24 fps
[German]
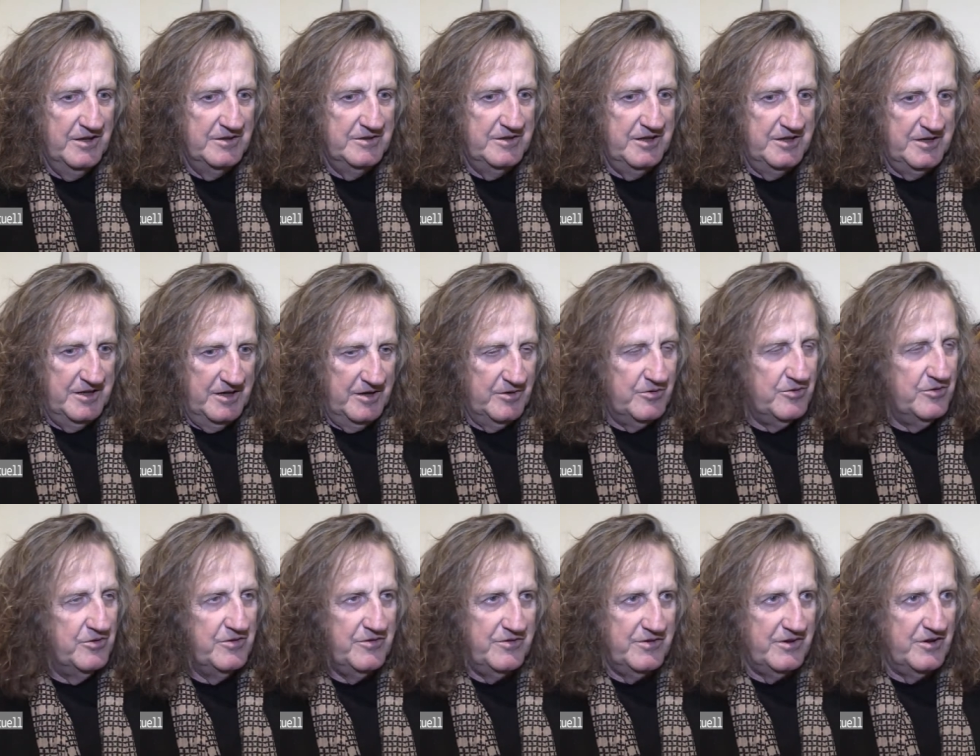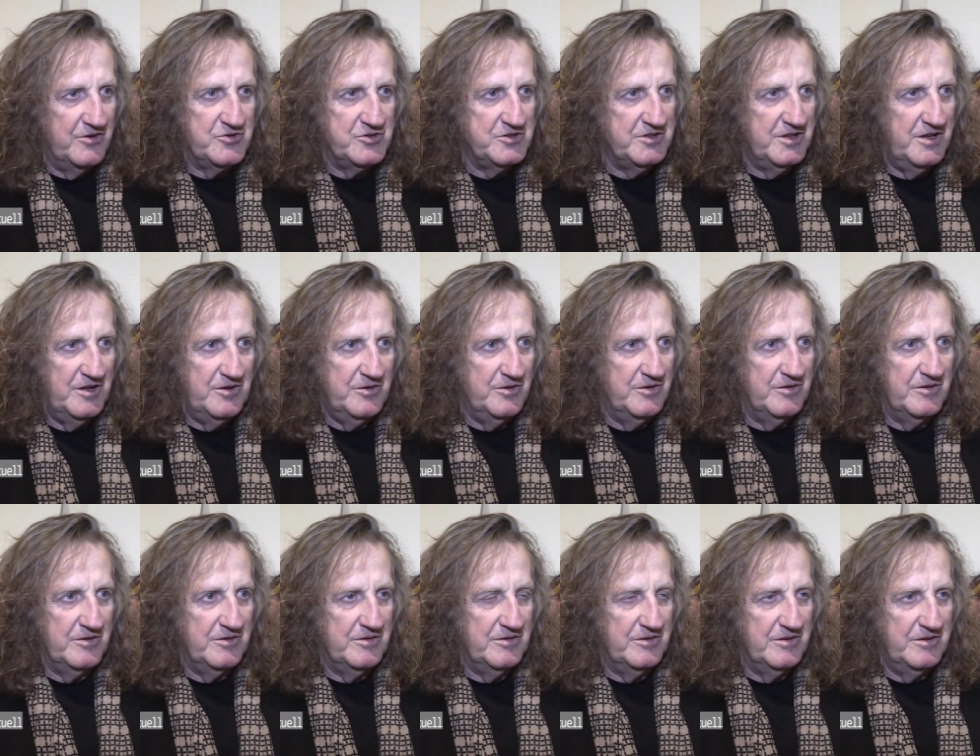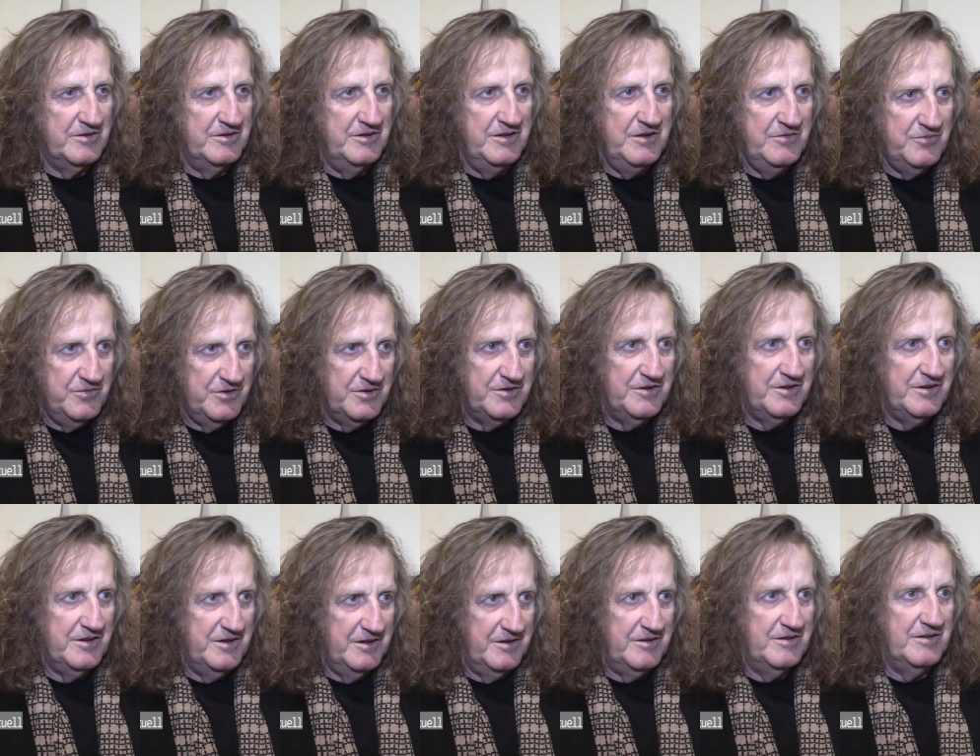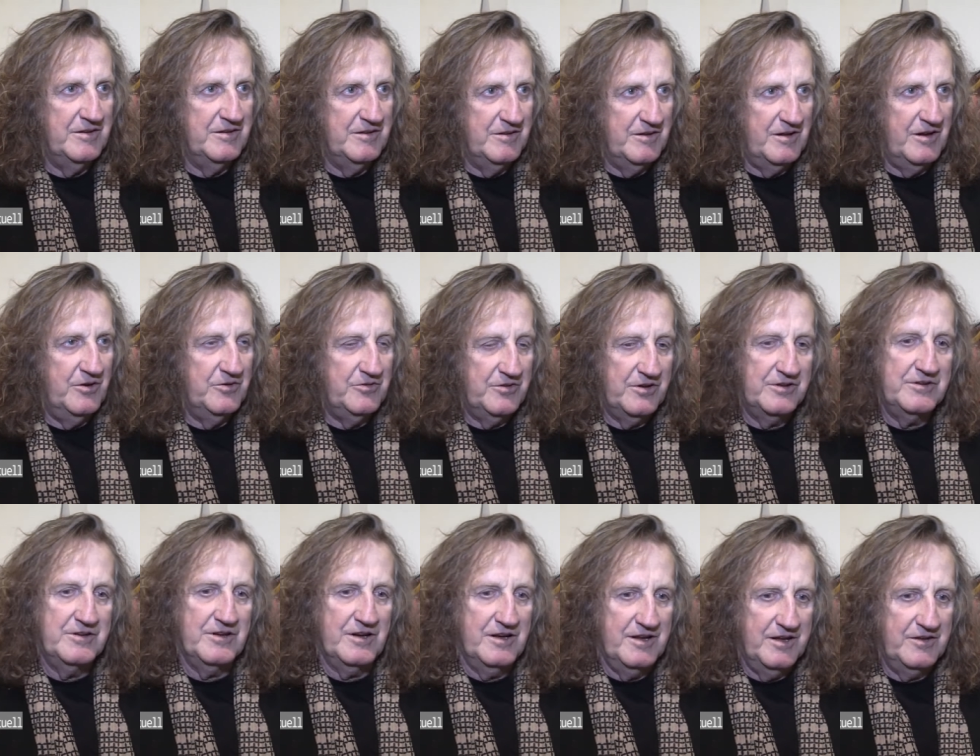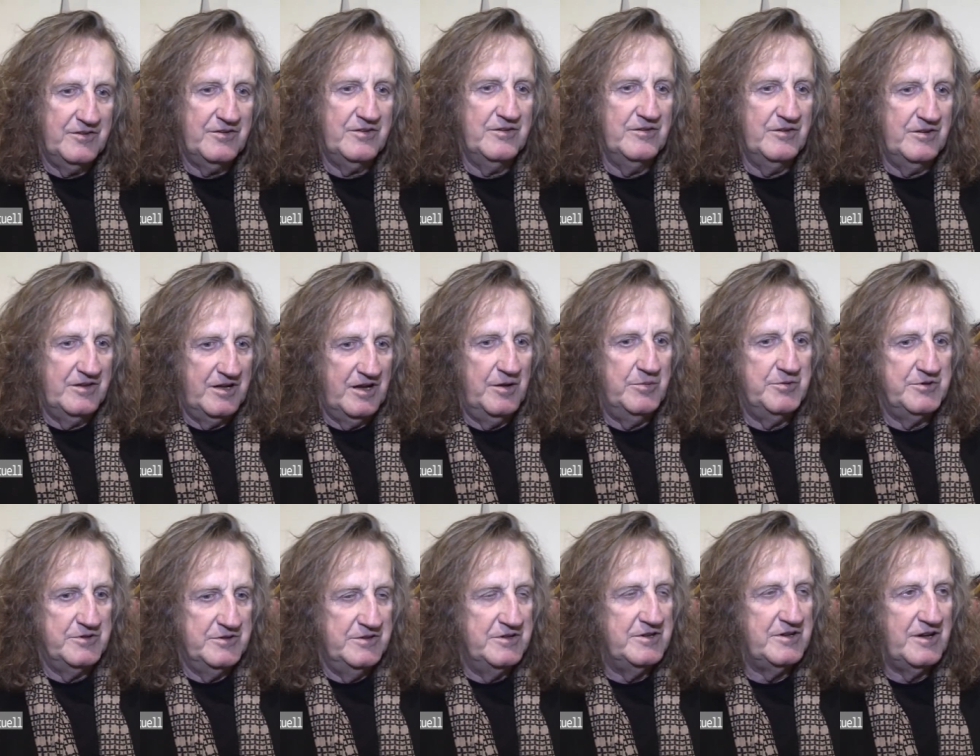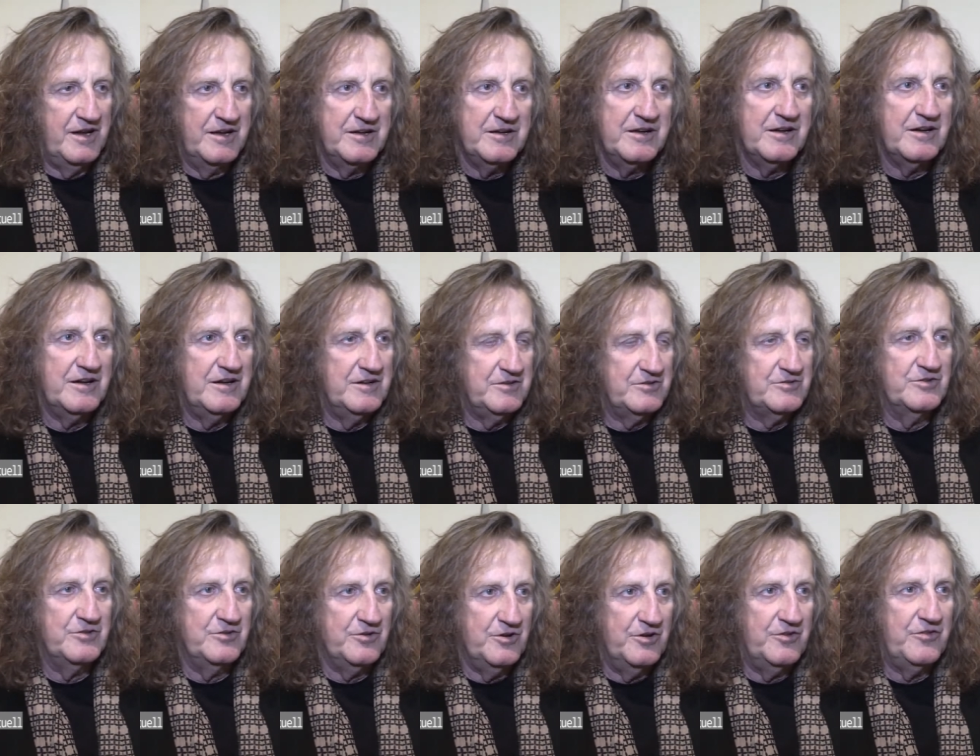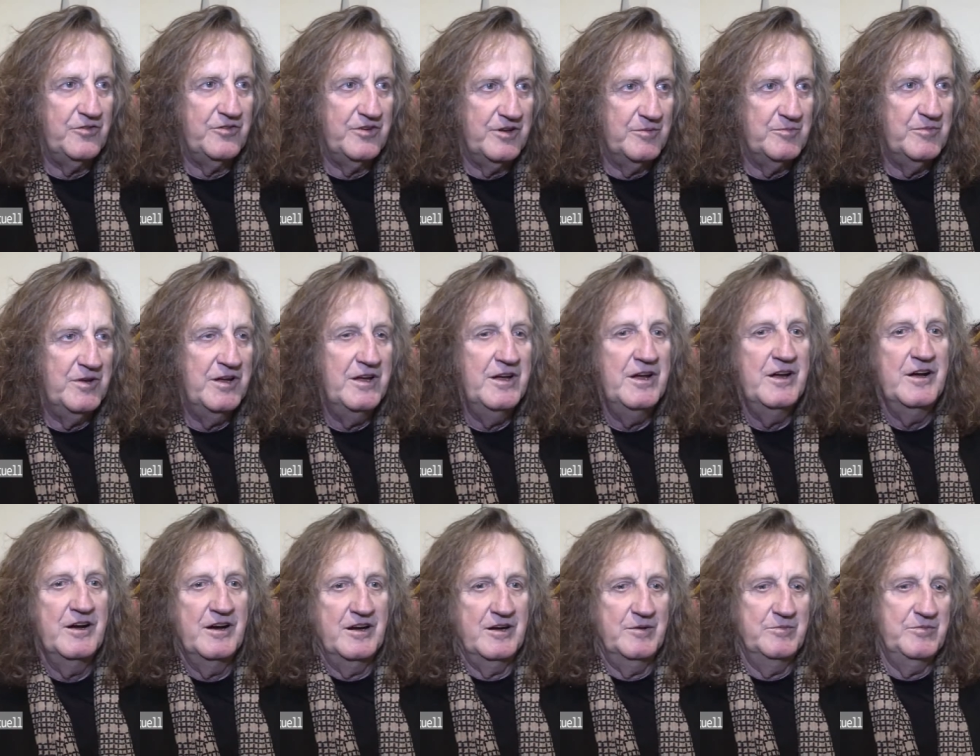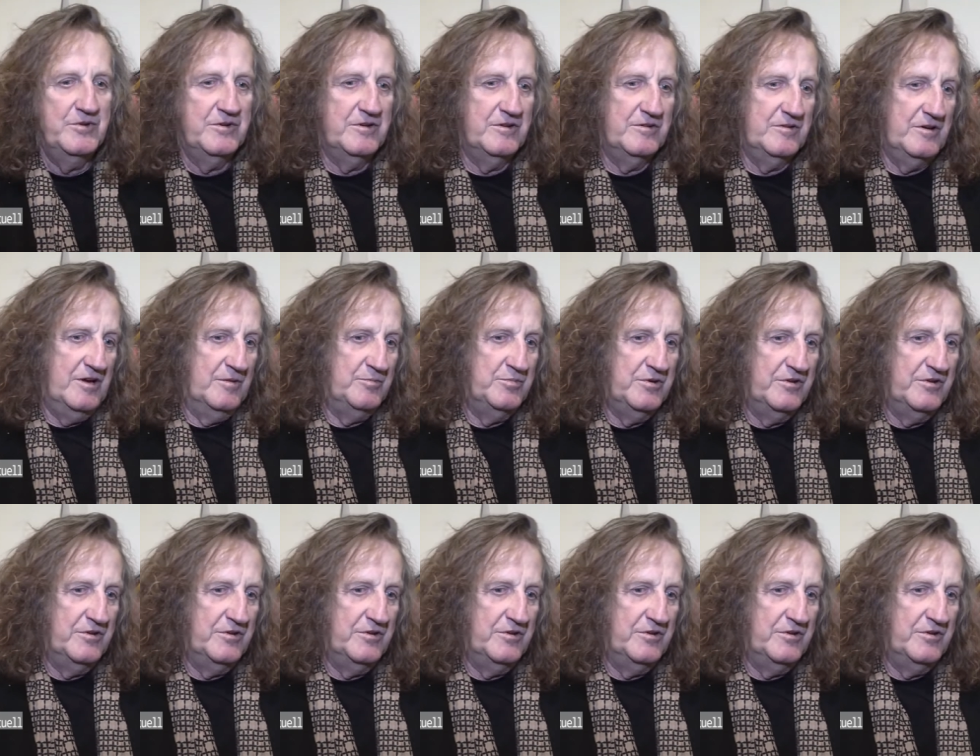DDR-Kunstausstellung nie vertreten, außer der letzten, da habe ich nicht eingereicht und trotzdem haben, hat